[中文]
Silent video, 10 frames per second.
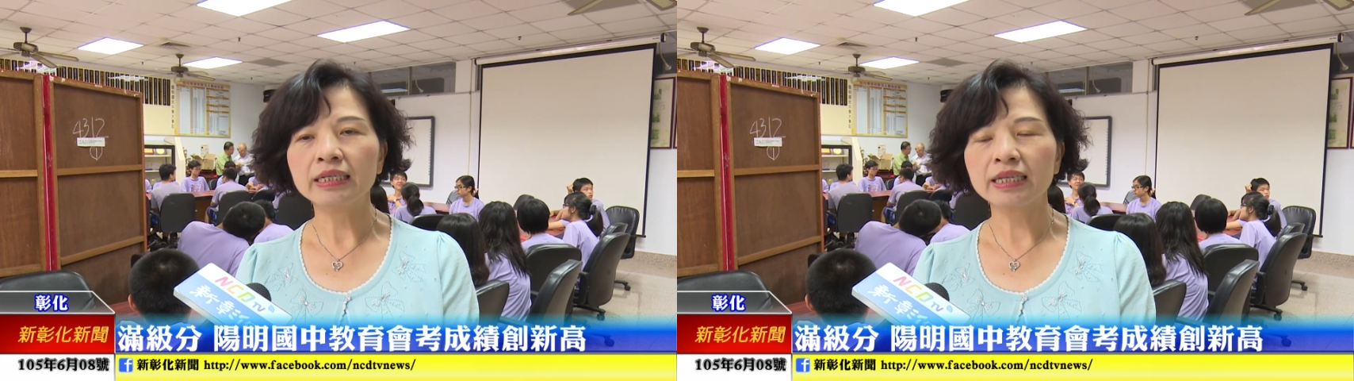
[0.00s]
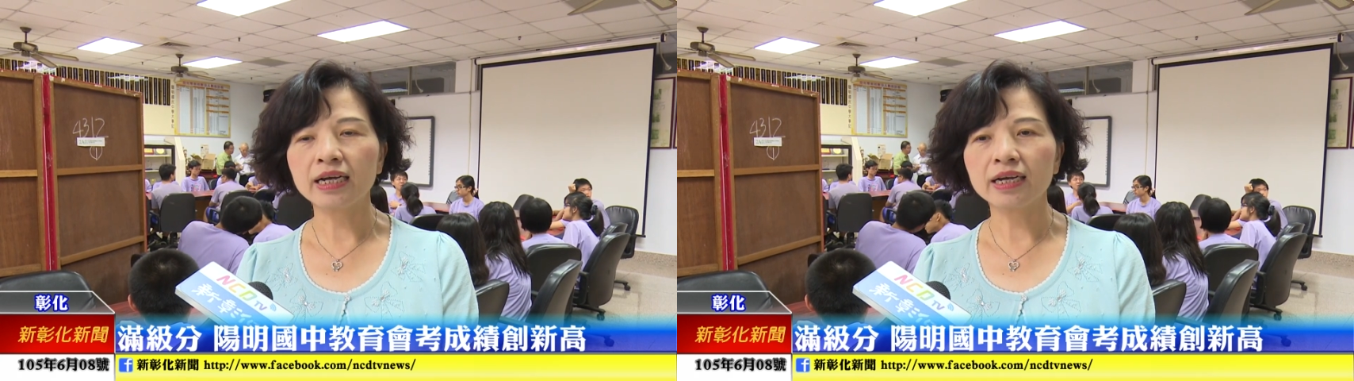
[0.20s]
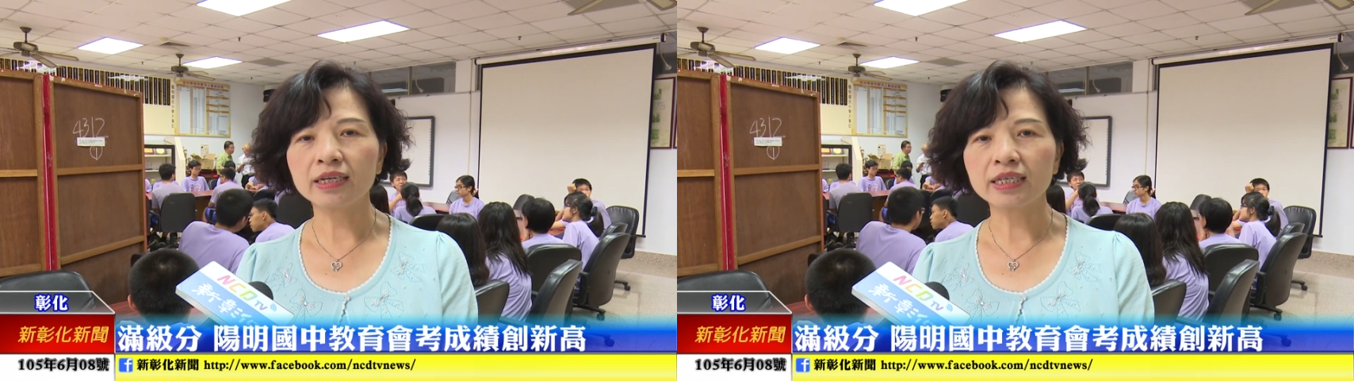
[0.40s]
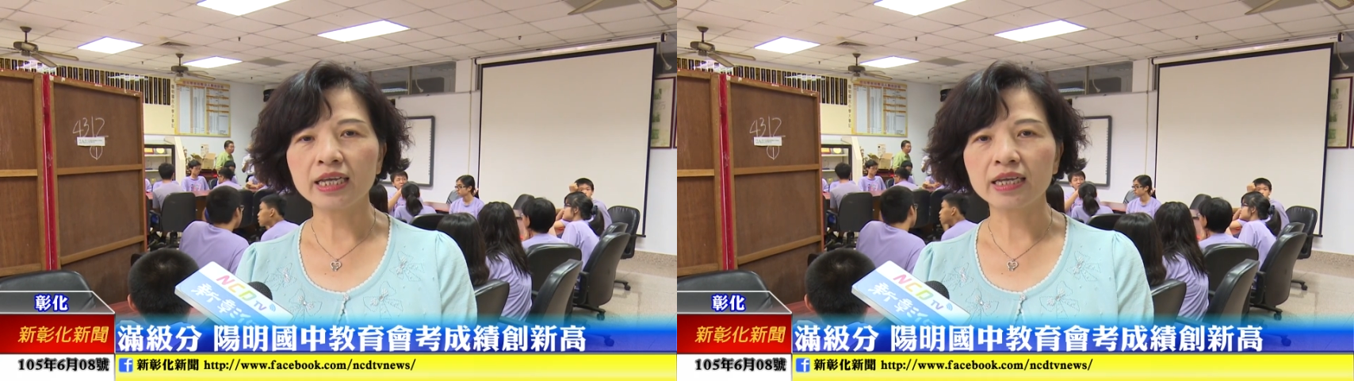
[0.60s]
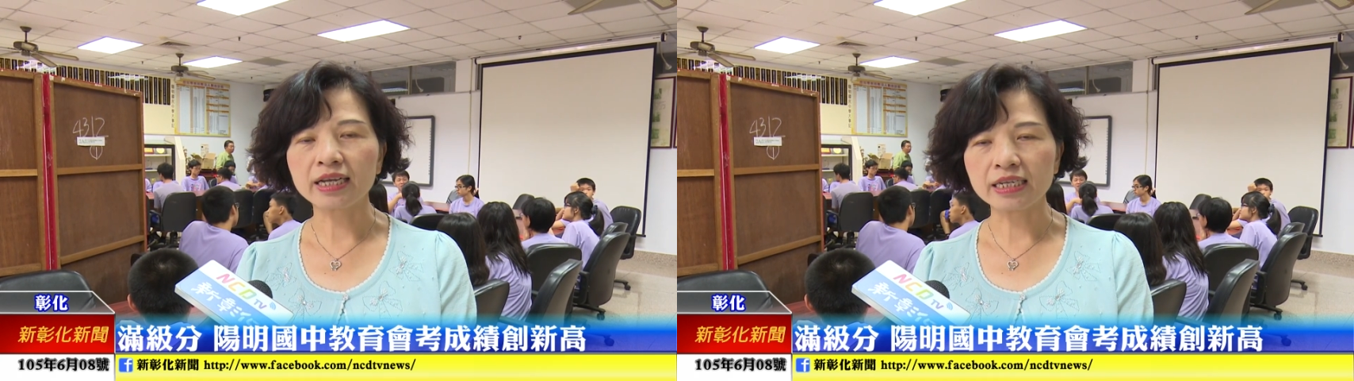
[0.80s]
那
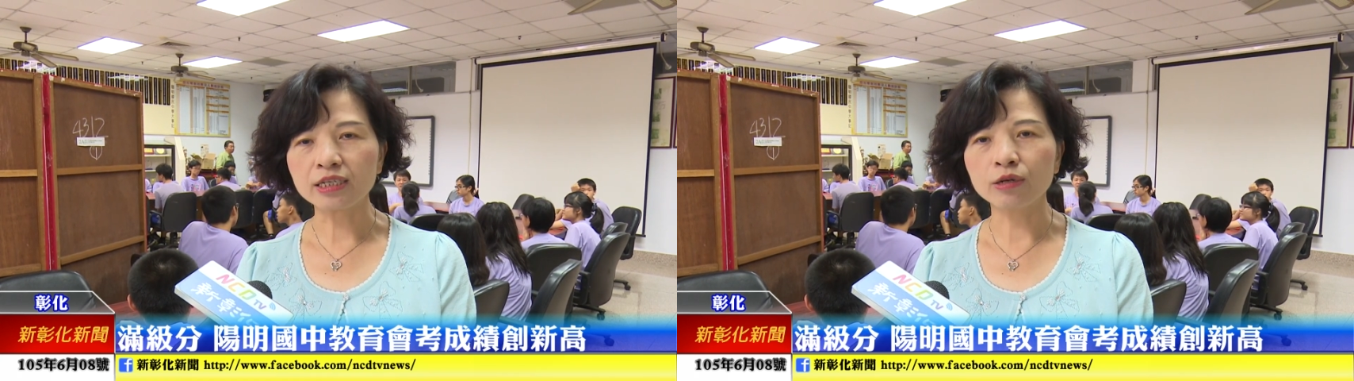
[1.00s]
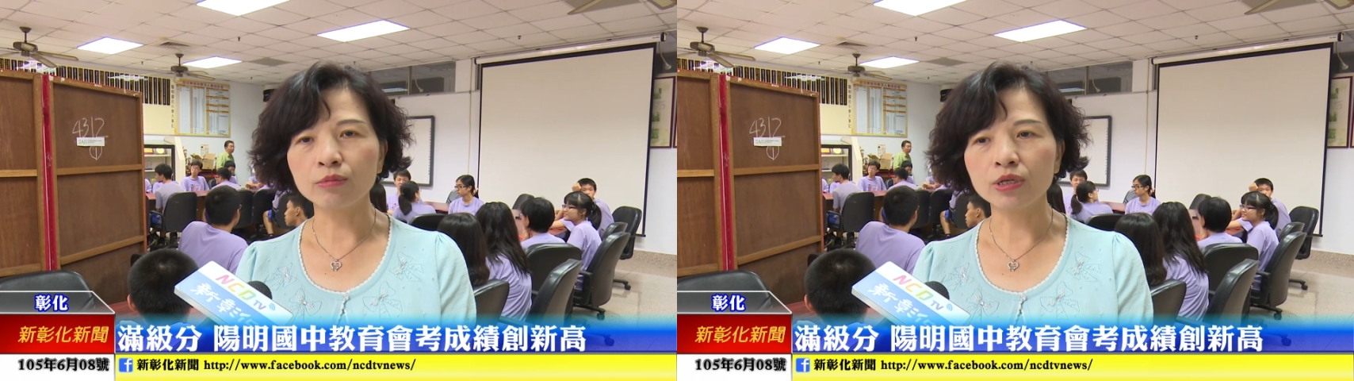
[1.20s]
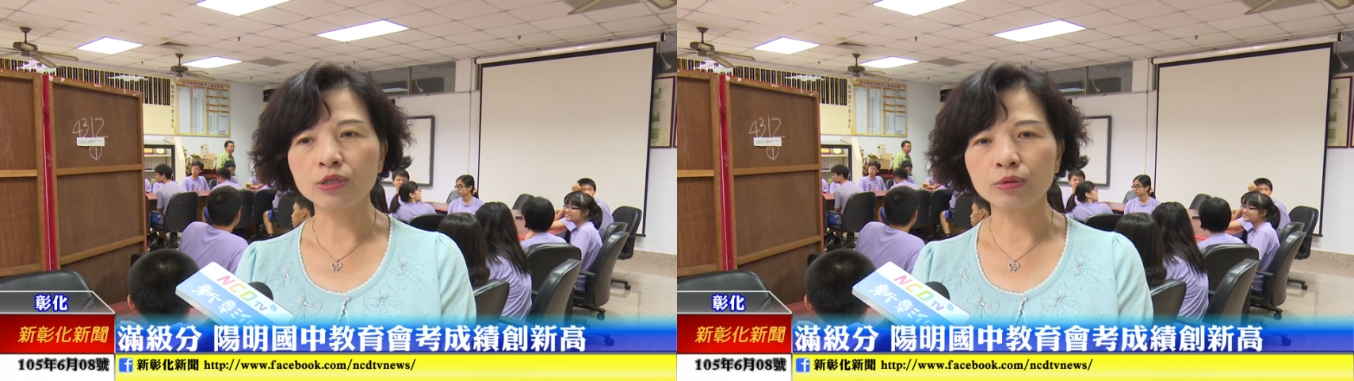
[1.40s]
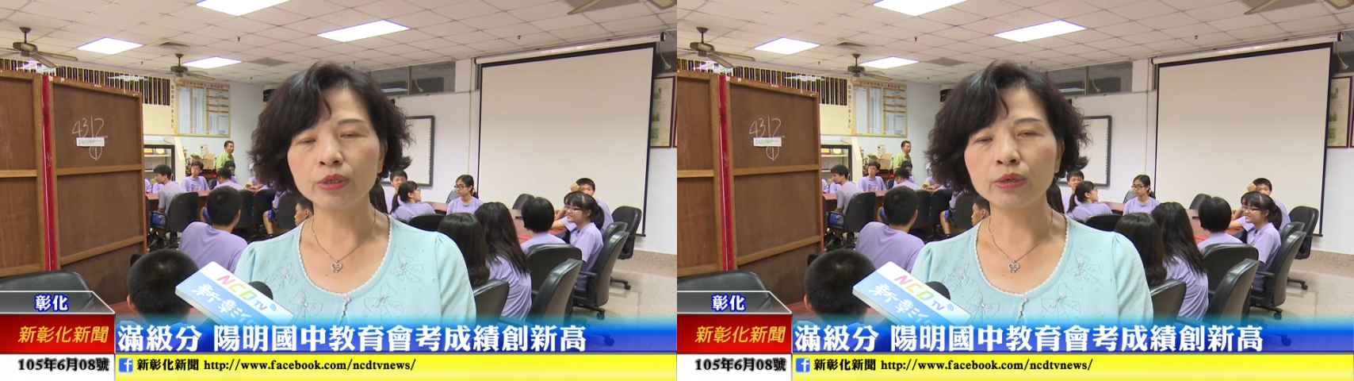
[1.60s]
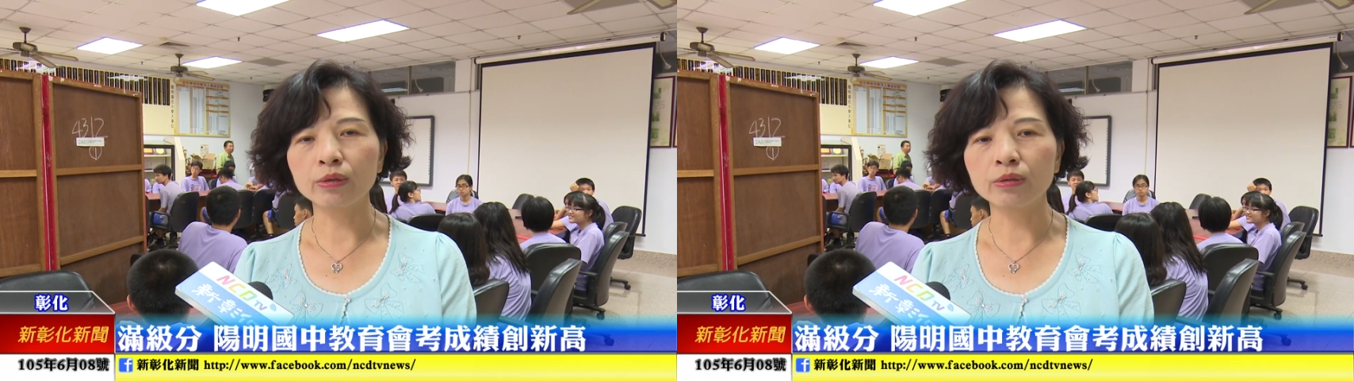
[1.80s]
也感谢我们所
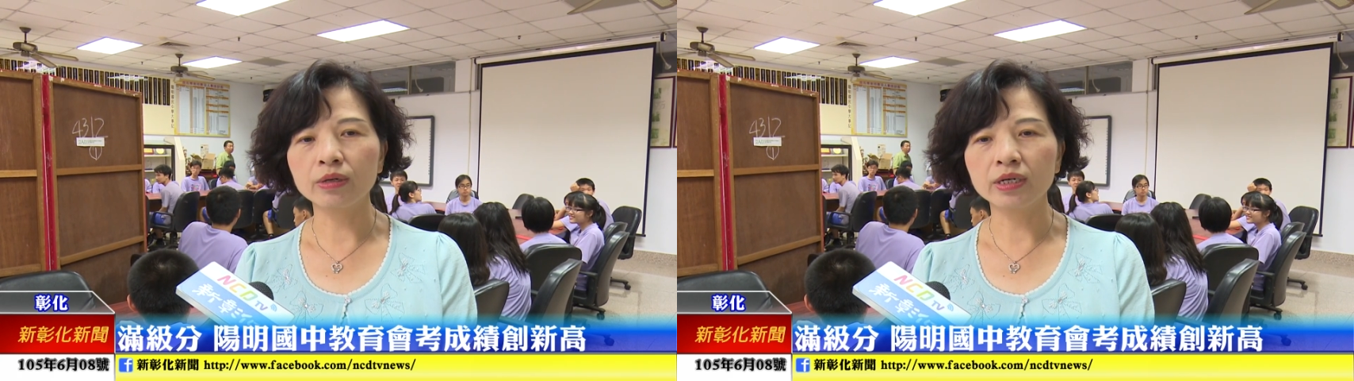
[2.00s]
有